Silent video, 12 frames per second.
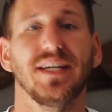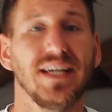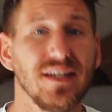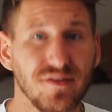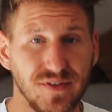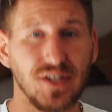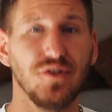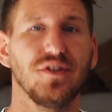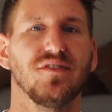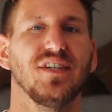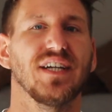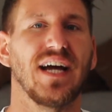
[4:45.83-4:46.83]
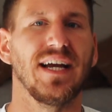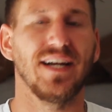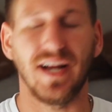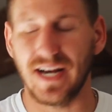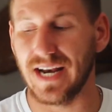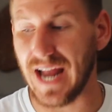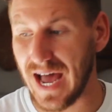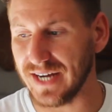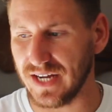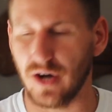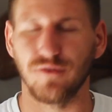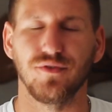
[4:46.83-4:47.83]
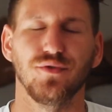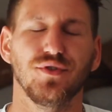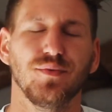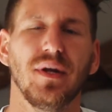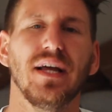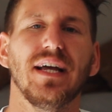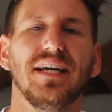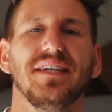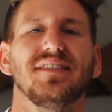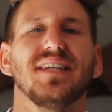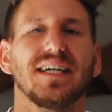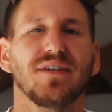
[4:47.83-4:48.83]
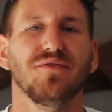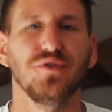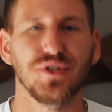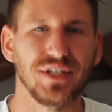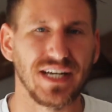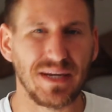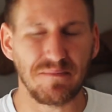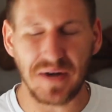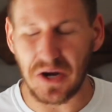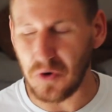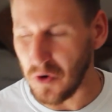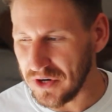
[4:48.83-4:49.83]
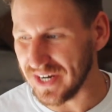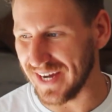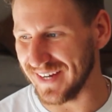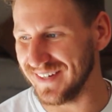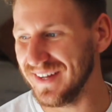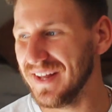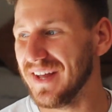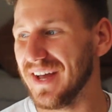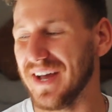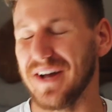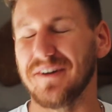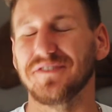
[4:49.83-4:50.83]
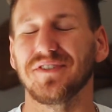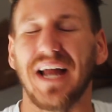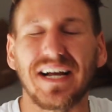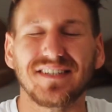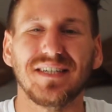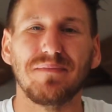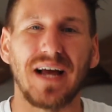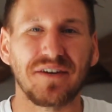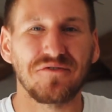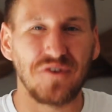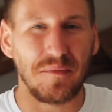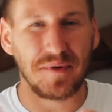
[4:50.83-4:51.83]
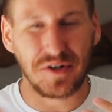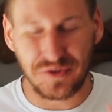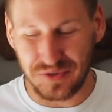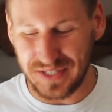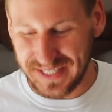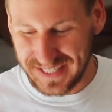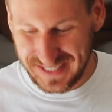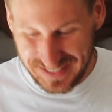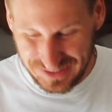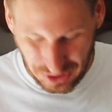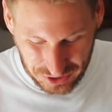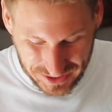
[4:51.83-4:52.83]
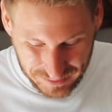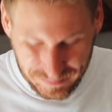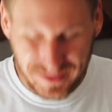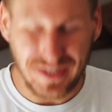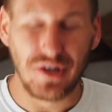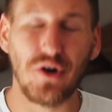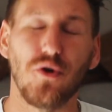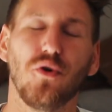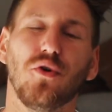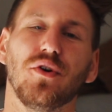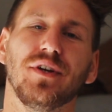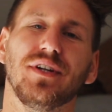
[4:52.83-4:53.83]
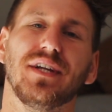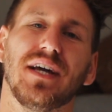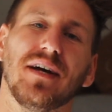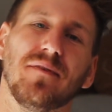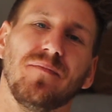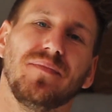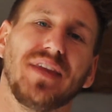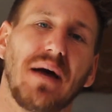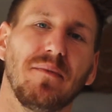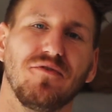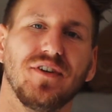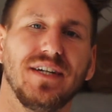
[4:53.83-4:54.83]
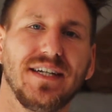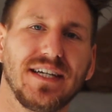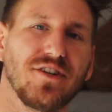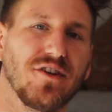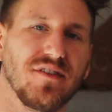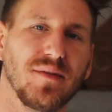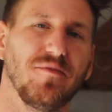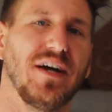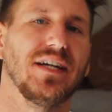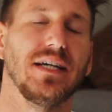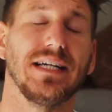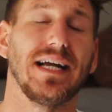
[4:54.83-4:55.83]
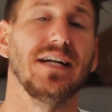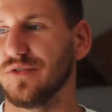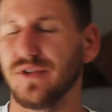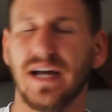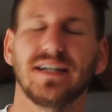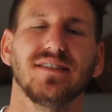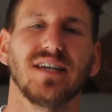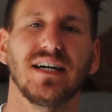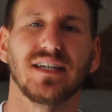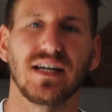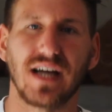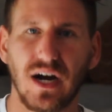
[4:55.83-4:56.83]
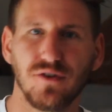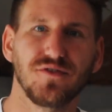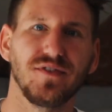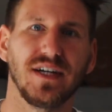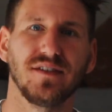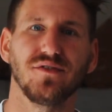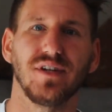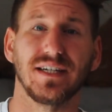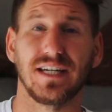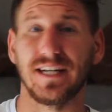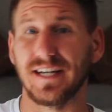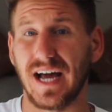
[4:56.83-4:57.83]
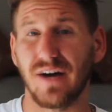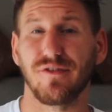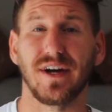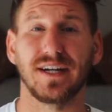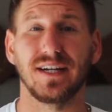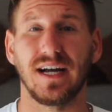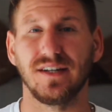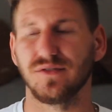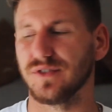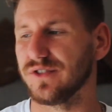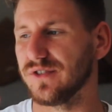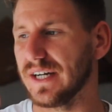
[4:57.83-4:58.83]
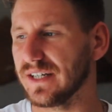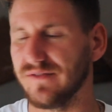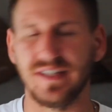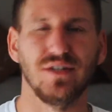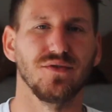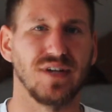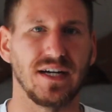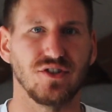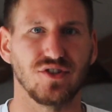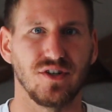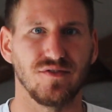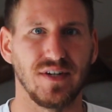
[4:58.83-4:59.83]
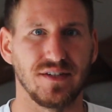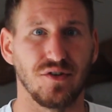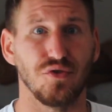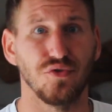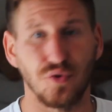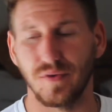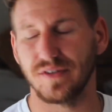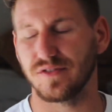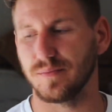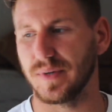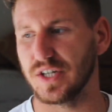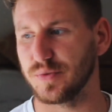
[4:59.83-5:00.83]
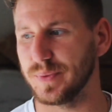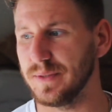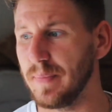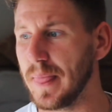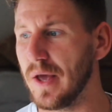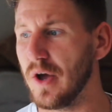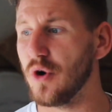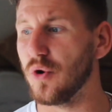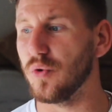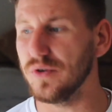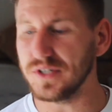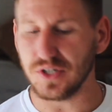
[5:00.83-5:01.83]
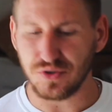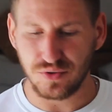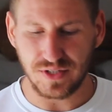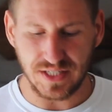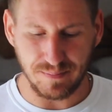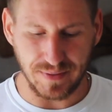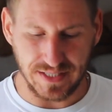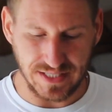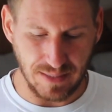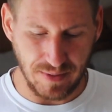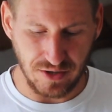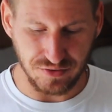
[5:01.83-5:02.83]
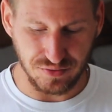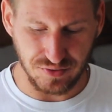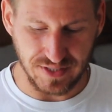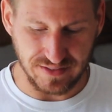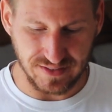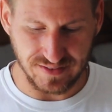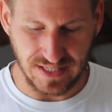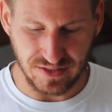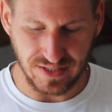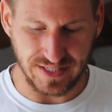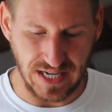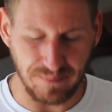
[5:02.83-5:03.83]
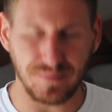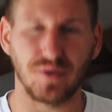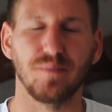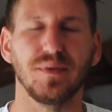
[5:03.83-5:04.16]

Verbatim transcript: jedes Video, das ich reinlade auf YouTube, ist ja gefühlt ein Leben lang online, äh, solange es die Plattform natürlich noch gibt und ähm, damit verdiene ich ja trotzdem weiterhin Geld, solange die Sachen gekauft werden, solange eine Nachfrage da ist oder solange die Videos angeschaut werden, sowas zum Beispiel. Und natürlich bin ich aber auch so, dass ich sage, ich habe noch ein